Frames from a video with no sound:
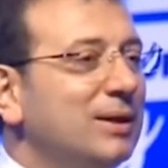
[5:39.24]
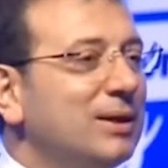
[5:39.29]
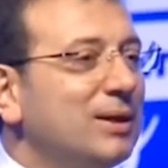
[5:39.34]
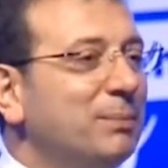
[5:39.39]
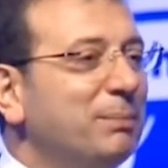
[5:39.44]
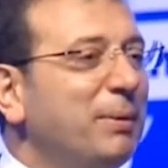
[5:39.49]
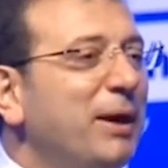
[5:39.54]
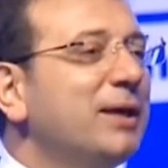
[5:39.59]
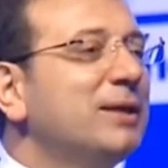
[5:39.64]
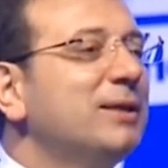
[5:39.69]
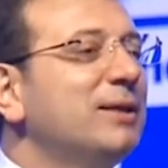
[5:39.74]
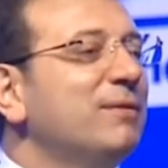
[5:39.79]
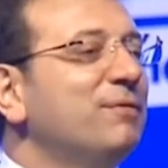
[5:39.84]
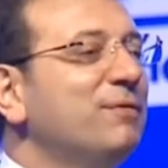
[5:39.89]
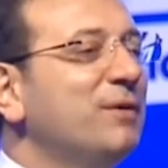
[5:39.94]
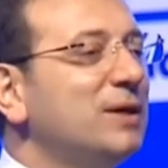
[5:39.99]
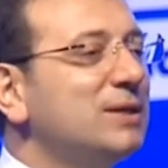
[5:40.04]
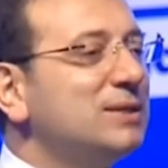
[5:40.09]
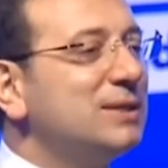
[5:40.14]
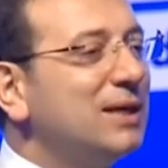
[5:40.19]
pek de
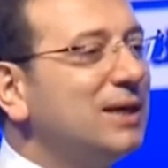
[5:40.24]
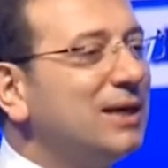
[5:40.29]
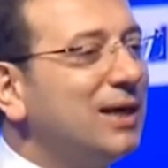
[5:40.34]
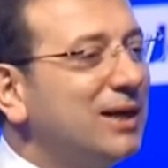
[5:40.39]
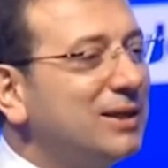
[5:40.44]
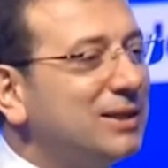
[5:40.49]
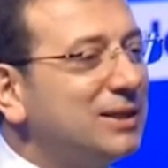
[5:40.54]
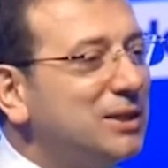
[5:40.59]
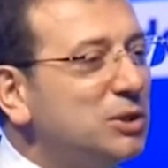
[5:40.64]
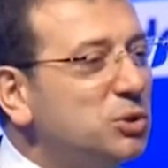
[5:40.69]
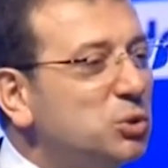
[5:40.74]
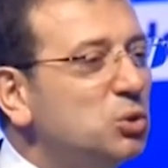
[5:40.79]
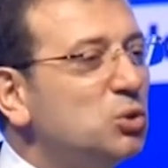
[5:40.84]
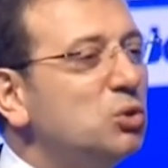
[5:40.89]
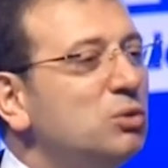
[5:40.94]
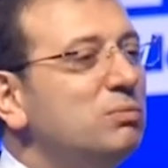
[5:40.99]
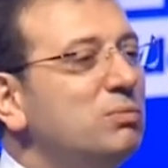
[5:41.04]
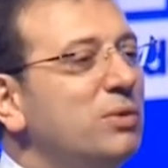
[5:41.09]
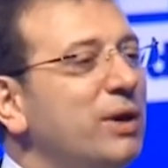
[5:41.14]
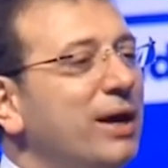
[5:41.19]
fazla katkı
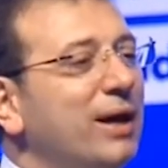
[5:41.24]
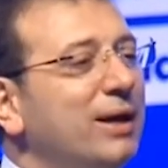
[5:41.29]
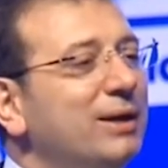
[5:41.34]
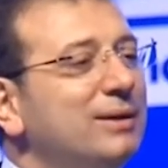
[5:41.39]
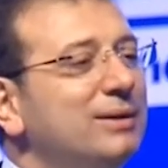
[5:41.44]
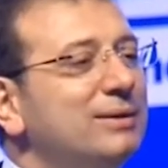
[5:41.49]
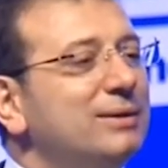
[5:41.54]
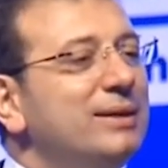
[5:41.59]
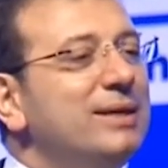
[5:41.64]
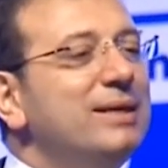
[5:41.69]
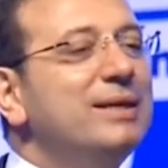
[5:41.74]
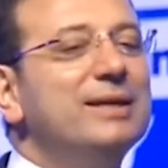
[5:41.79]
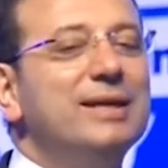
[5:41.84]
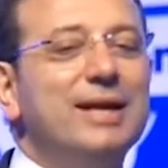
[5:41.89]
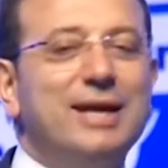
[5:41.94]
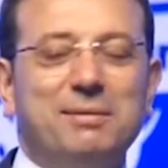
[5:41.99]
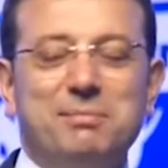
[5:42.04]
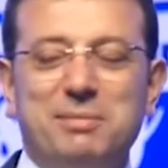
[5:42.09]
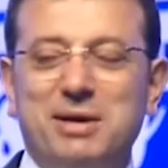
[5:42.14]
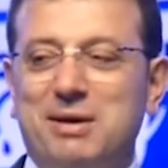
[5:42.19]
sunmayan,
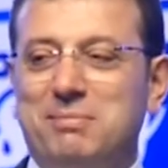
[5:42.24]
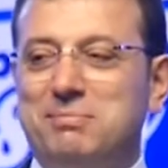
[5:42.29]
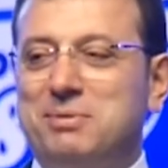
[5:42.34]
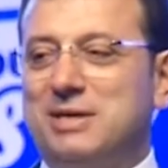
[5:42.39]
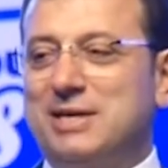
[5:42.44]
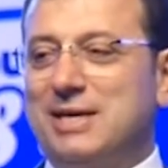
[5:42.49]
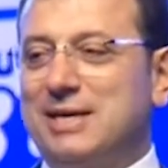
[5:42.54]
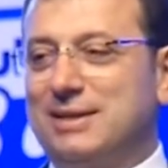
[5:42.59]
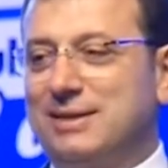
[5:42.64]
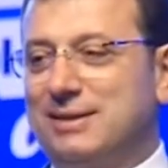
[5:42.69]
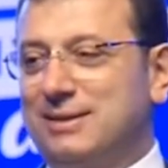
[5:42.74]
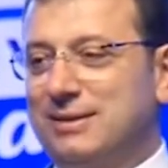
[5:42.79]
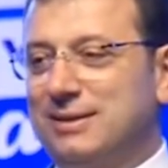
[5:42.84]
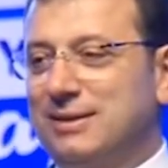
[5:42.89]
ilgilenmeyen bir kent.